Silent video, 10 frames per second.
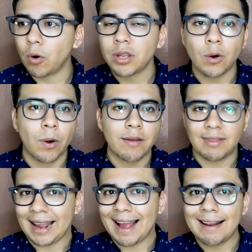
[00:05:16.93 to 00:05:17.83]
oye
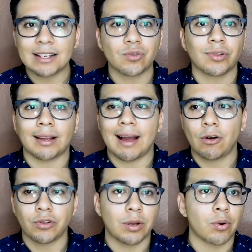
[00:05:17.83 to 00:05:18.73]
güey, te jalas o te
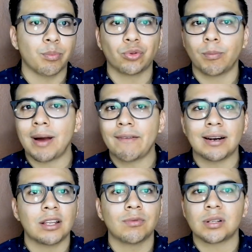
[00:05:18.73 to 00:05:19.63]
jalo, te rompo tu
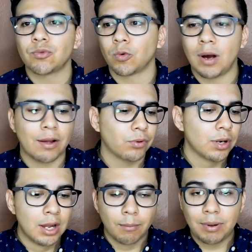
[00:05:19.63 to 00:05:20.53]
madre, aquí no estamos jugando,